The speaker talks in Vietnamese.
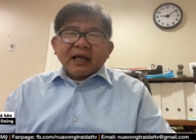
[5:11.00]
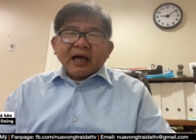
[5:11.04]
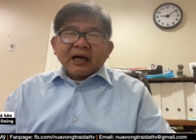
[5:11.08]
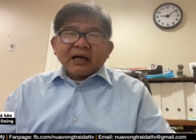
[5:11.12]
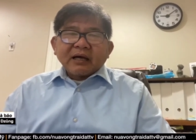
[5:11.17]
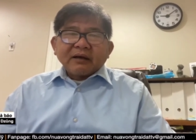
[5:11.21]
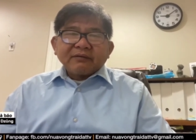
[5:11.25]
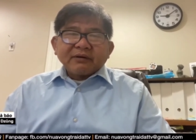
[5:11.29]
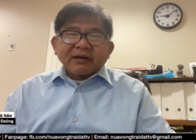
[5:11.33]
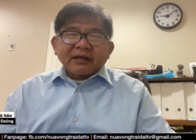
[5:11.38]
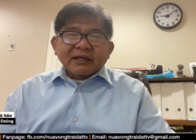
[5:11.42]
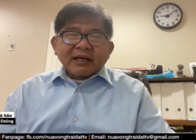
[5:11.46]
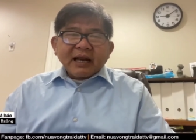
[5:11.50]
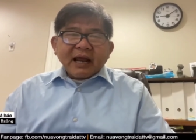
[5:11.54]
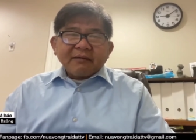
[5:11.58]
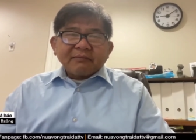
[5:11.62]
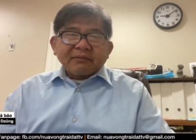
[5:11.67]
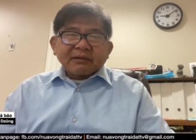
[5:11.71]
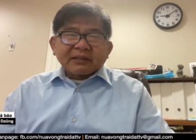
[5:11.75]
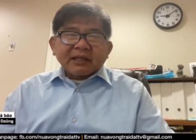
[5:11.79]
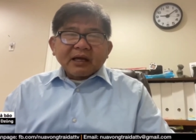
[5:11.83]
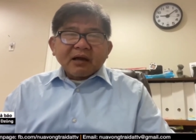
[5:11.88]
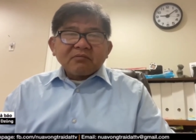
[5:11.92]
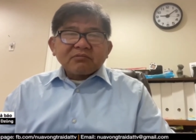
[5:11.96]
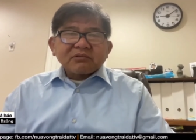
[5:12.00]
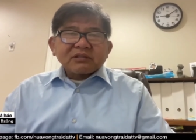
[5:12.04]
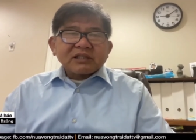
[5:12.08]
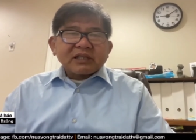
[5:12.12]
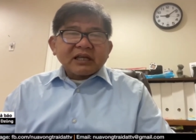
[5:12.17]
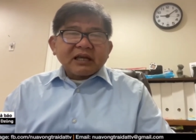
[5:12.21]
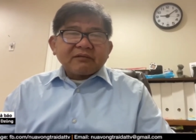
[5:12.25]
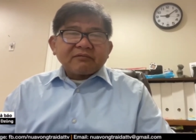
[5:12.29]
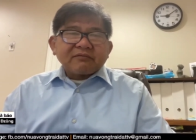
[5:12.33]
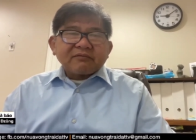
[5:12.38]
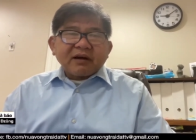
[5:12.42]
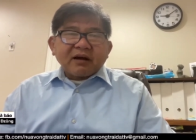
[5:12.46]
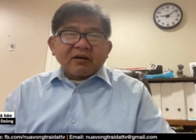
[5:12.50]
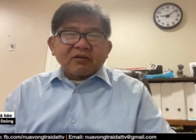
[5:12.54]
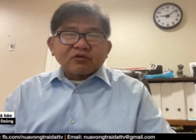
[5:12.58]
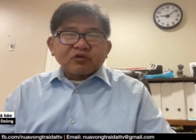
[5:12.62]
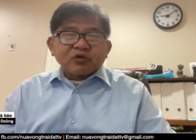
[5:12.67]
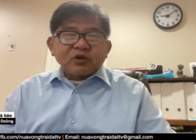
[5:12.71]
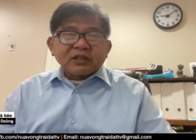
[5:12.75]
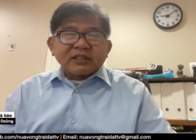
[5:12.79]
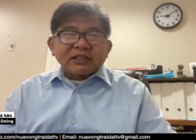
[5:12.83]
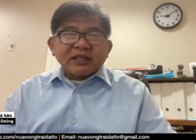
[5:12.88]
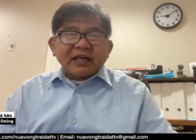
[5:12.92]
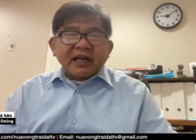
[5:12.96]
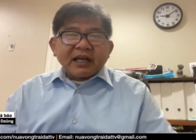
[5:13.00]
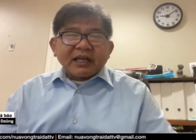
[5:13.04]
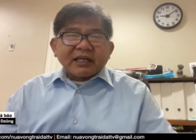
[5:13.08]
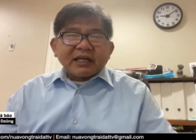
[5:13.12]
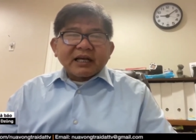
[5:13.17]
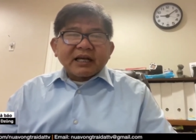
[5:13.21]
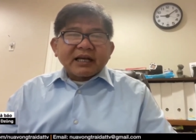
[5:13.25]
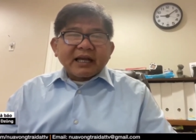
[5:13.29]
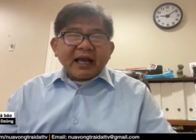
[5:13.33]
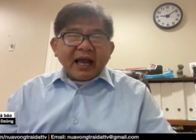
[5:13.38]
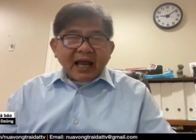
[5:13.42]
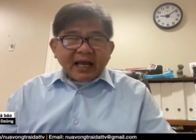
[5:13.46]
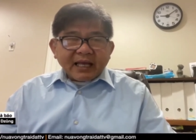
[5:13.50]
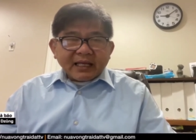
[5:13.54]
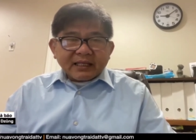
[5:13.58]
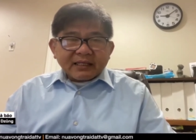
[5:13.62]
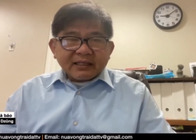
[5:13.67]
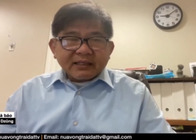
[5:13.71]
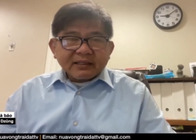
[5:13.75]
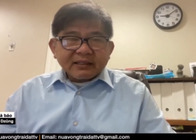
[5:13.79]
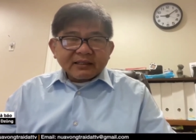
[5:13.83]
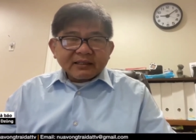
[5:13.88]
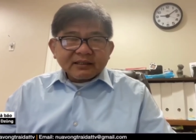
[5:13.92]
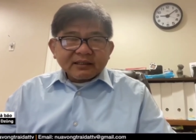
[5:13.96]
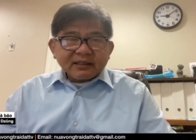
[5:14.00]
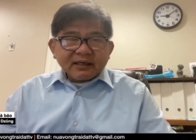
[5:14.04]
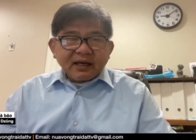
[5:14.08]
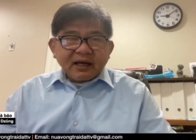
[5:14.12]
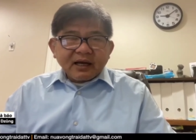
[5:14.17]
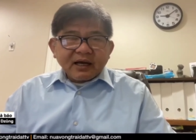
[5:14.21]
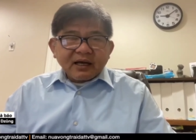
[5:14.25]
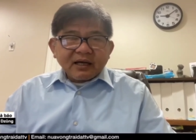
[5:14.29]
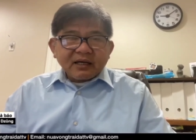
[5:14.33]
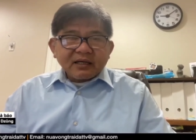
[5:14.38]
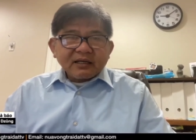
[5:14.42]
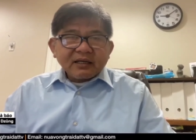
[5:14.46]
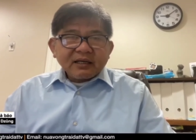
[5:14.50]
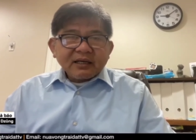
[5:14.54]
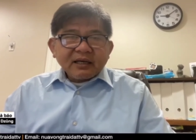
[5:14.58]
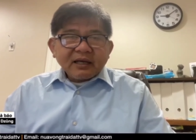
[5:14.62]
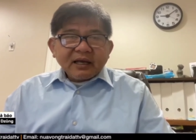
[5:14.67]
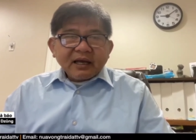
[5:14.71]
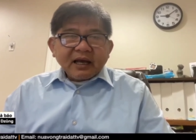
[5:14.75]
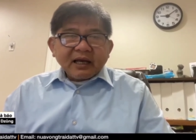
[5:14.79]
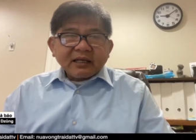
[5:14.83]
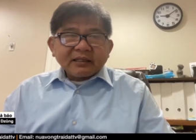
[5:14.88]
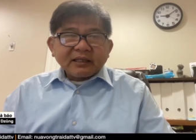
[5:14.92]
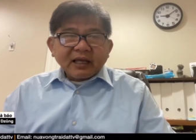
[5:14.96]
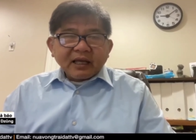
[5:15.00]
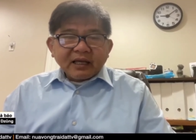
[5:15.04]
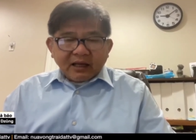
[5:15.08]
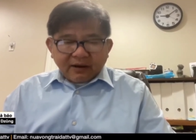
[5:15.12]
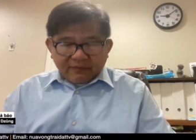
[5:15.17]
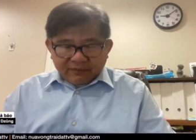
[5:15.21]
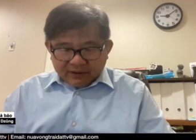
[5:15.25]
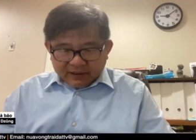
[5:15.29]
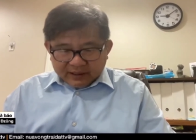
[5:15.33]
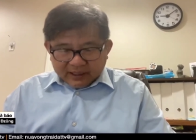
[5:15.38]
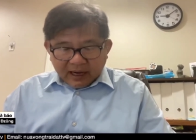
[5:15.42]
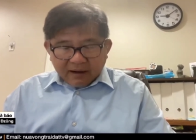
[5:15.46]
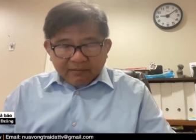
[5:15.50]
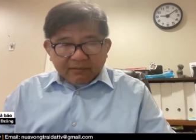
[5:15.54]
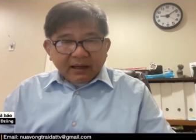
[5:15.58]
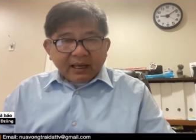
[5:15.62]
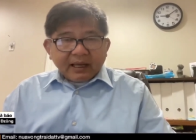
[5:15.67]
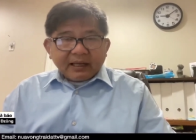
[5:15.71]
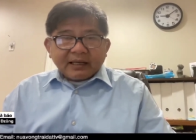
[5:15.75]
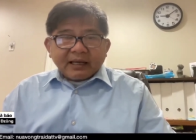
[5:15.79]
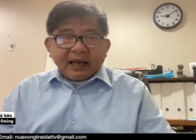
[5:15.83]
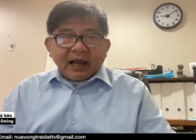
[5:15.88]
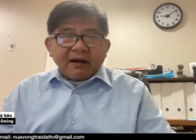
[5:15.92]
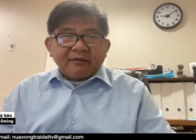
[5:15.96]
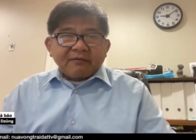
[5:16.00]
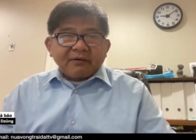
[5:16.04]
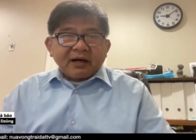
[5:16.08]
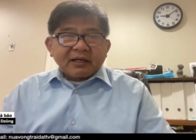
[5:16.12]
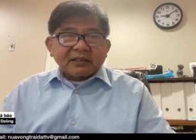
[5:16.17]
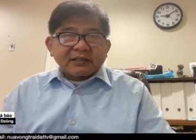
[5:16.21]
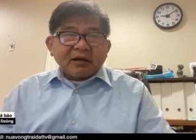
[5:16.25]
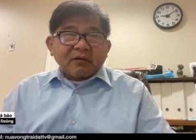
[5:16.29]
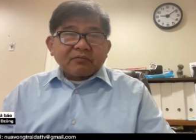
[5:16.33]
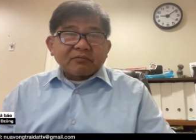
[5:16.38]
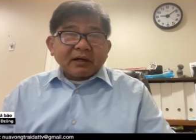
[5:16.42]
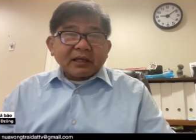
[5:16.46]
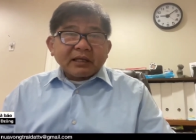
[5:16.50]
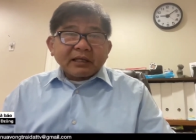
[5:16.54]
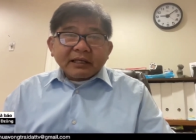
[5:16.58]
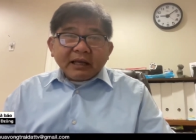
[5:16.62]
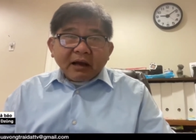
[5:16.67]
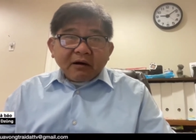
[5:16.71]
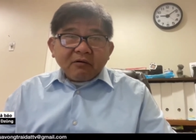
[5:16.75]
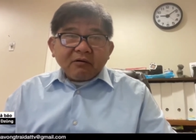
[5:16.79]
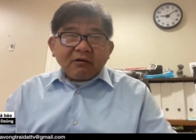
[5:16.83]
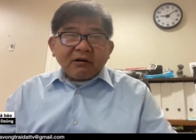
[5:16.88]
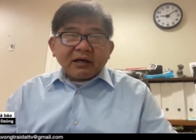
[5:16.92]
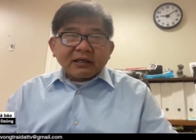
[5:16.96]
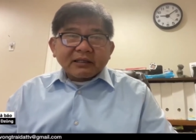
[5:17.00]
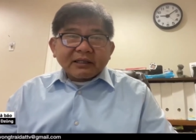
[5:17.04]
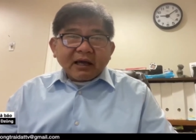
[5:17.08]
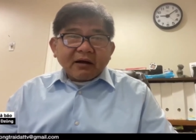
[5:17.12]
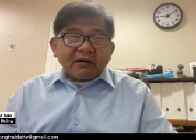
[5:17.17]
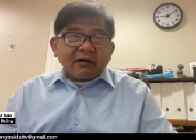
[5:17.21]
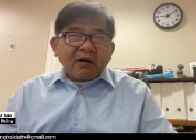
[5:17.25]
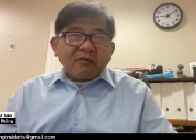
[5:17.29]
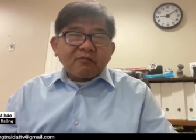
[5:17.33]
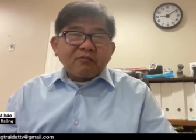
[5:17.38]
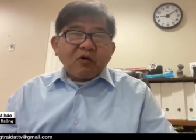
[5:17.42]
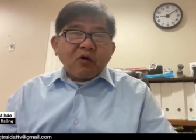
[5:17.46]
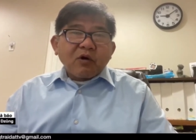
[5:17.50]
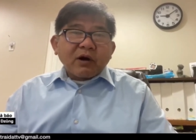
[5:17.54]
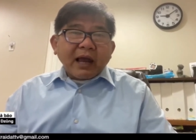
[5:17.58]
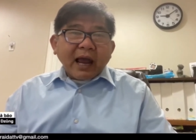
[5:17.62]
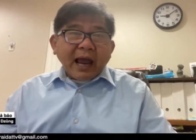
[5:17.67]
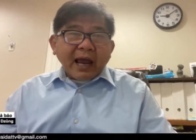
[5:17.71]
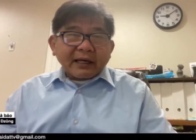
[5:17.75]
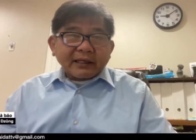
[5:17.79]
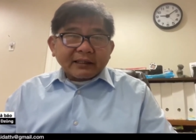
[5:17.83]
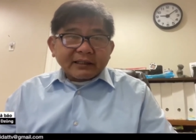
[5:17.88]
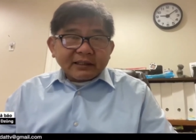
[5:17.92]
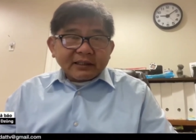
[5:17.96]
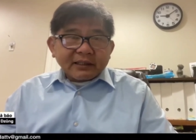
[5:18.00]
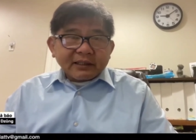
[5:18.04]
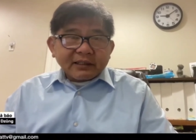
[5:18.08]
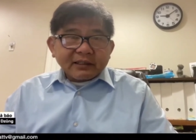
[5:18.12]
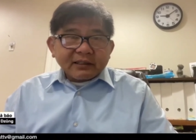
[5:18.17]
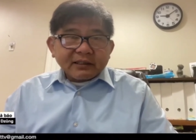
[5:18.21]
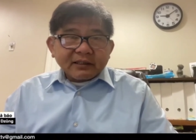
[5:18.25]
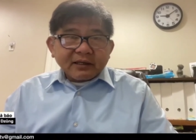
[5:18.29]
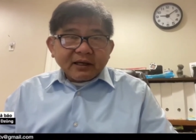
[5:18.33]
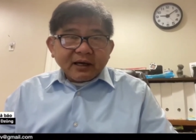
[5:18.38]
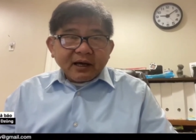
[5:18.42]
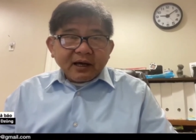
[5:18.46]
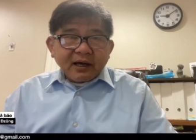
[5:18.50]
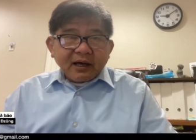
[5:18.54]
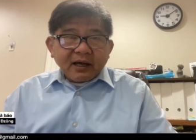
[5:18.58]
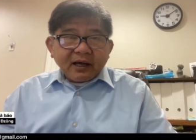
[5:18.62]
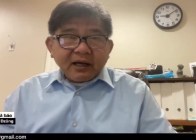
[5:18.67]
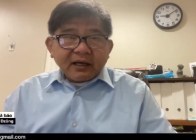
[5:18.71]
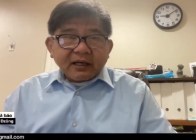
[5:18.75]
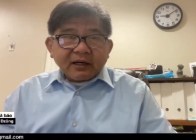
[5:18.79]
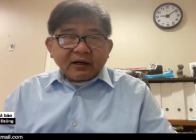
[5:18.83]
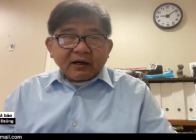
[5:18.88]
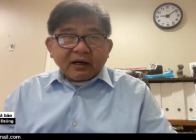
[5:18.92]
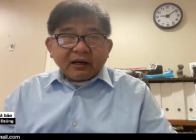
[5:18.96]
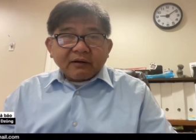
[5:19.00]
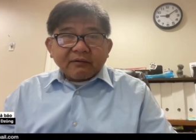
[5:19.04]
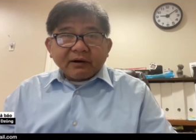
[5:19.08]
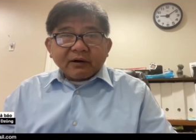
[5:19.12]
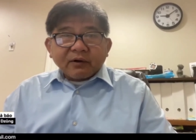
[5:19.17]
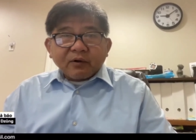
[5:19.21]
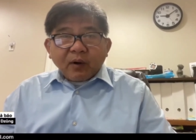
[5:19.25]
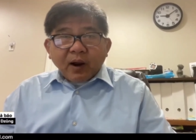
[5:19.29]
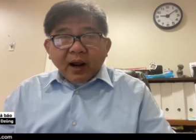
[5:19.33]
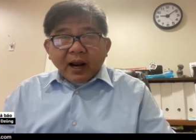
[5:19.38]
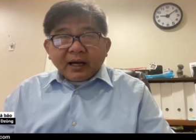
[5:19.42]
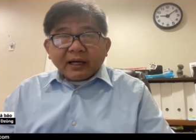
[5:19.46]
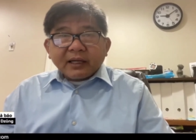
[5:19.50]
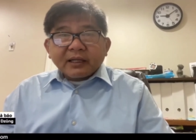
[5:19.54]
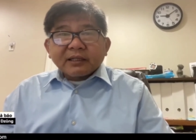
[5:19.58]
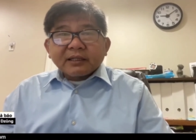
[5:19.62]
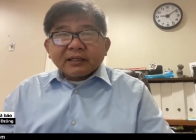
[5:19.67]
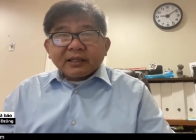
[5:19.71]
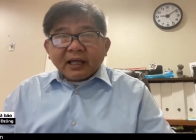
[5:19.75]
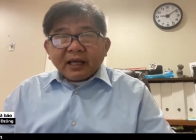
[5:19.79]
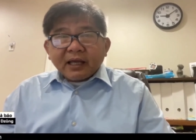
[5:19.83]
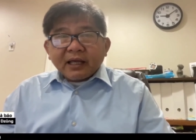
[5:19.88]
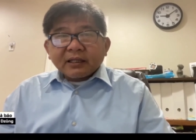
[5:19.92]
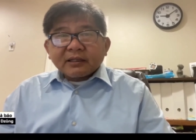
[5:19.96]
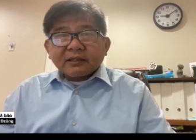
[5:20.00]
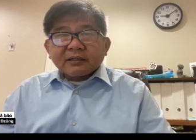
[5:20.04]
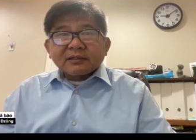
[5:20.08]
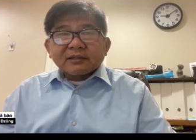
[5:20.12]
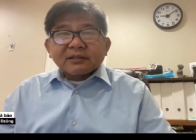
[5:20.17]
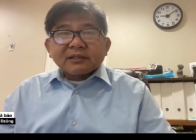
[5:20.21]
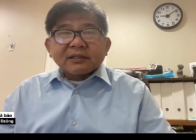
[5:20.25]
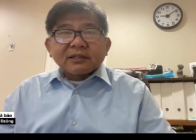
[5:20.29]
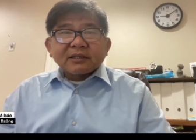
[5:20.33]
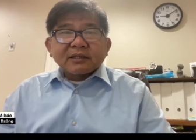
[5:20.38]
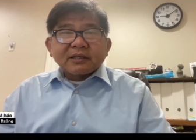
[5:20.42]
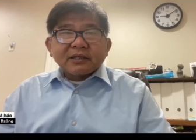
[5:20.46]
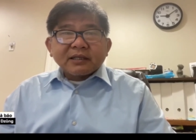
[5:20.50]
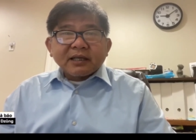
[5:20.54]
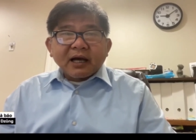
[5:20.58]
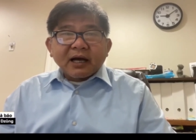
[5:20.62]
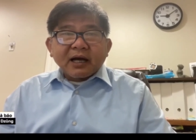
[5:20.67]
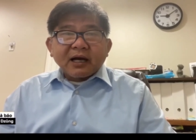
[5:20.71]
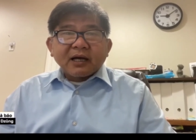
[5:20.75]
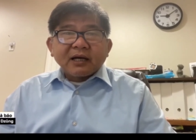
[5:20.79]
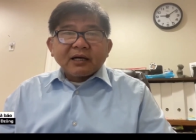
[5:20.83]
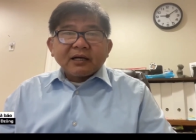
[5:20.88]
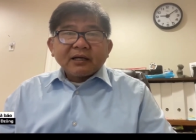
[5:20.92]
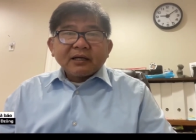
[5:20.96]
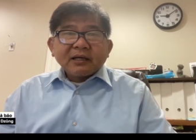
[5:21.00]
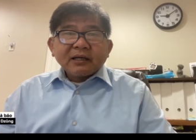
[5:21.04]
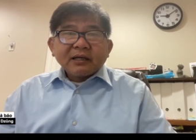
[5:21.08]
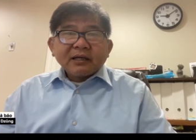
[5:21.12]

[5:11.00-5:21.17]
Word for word: là người Việt Nam người ta không xen vào chuyện gia đình người khác đó anh thấy ở Việt Nam ngay cả vợ chồng đánh nhau người ta không vô can đó, đó cái là cái văn hóa như thế từ xưa đến giờ